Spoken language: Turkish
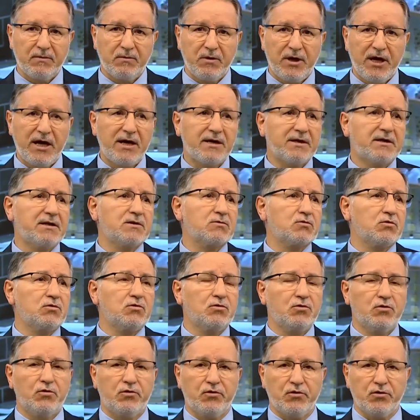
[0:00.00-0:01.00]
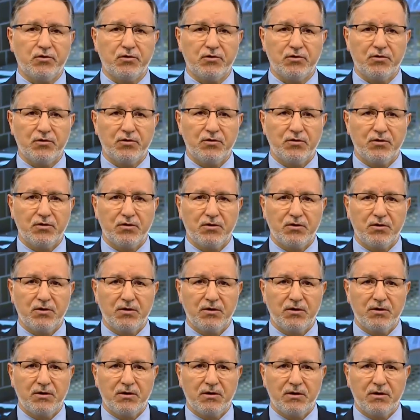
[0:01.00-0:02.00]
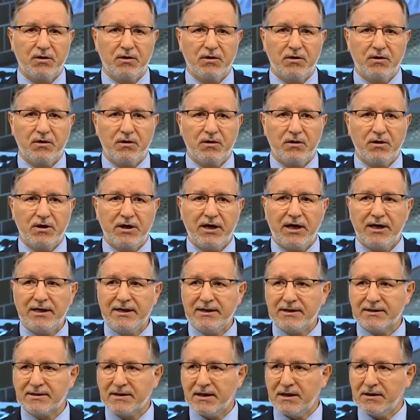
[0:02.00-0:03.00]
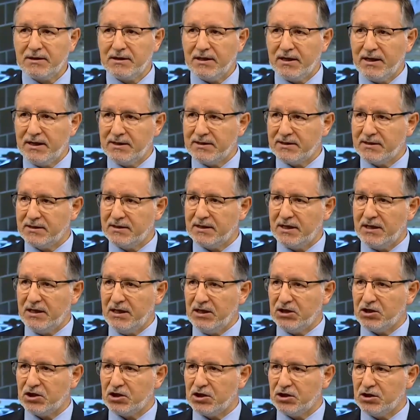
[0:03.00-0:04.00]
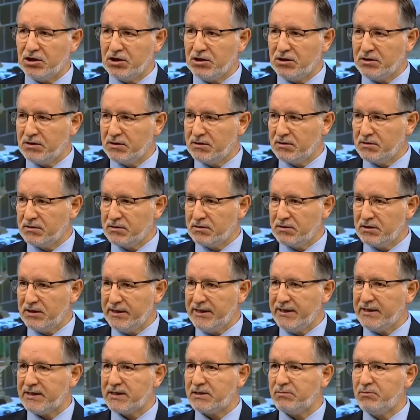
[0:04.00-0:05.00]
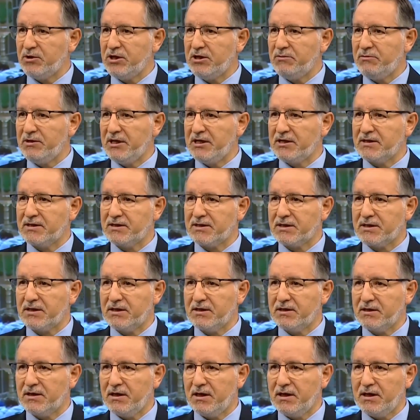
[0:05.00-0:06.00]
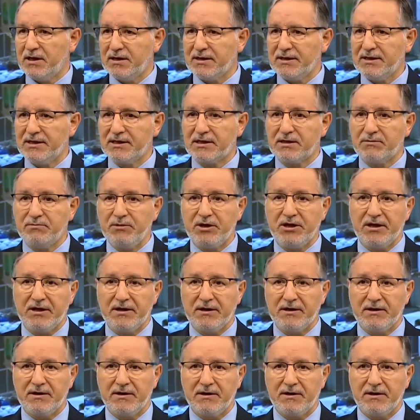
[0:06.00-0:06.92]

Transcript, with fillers: Herkes onu görüyor. Ya insanlar eskiden eşinin ismini bile kıskanırlardı, ismini.